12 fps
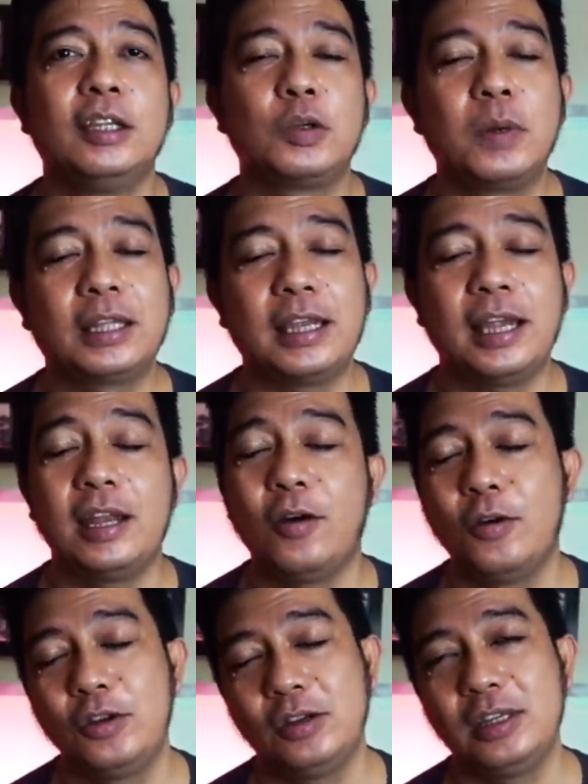Cuma tadi ada
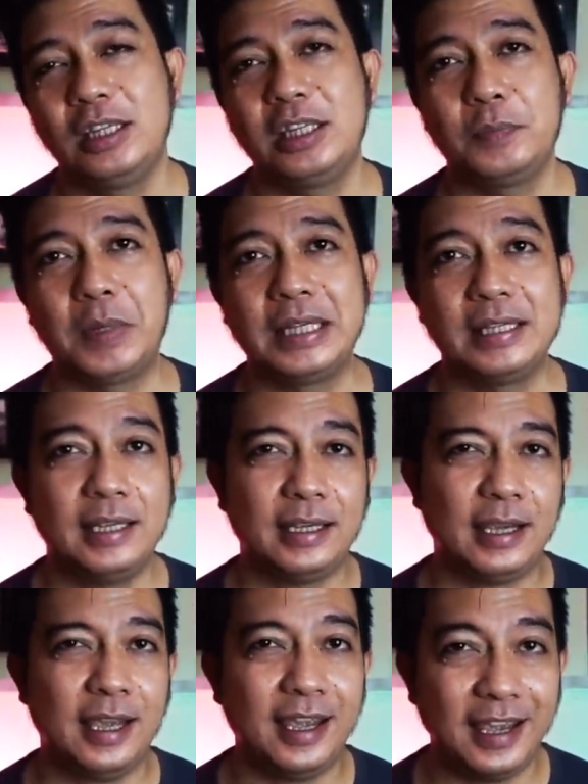Onyo nyisipin
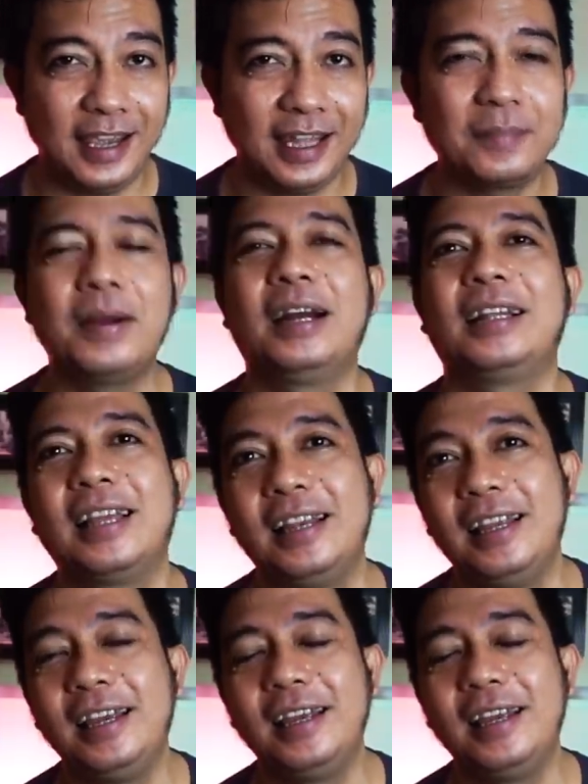sedikit banget tadi.